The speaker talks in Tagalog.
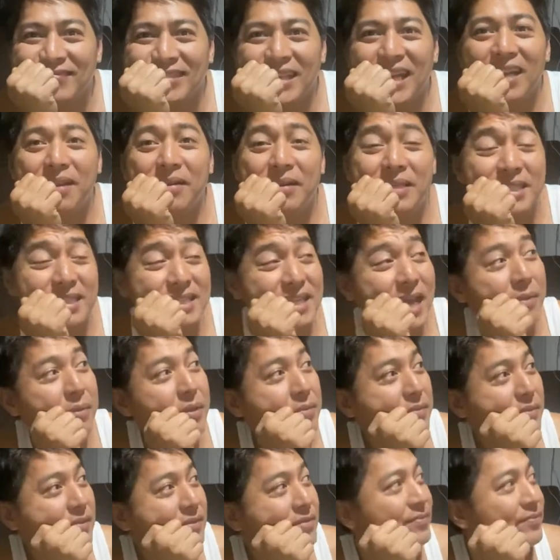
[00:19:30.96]
Ano ang sasabi
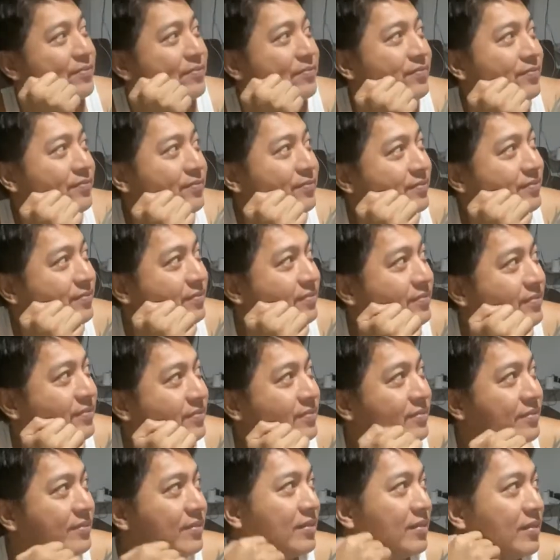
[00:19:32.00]
mo?
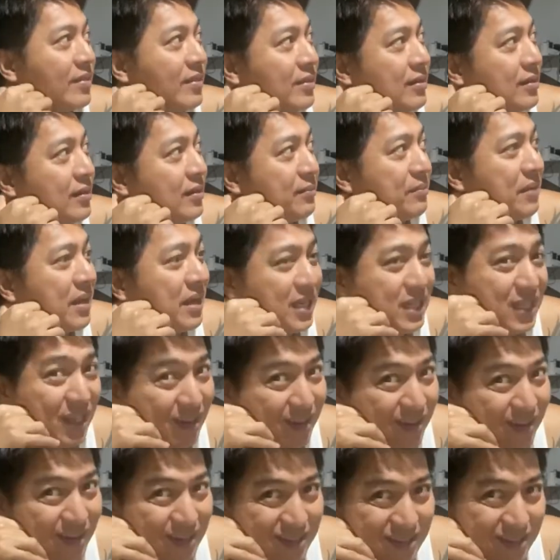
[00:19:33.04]
Pakita
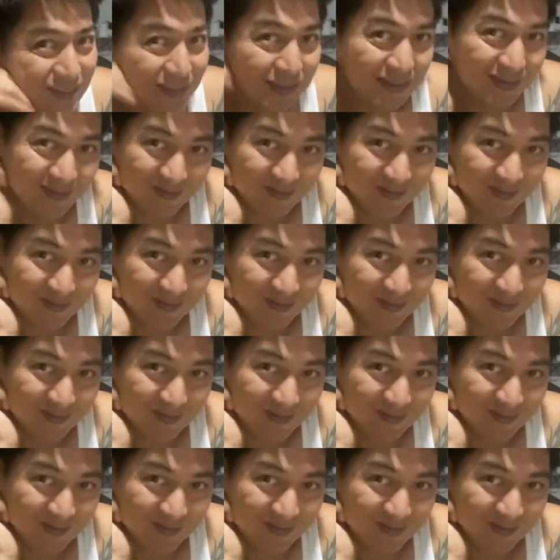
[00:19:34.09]
ka kasi.